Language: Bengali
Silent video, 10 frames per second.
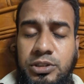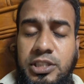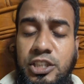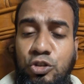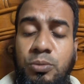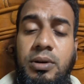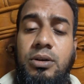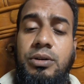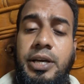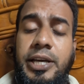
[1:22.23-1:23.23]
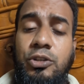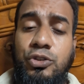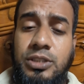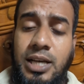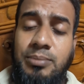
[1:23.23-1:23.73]
কিং কুবরা হোক এগুলো
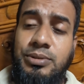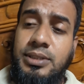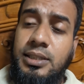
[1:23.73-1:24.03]
যদি কামড়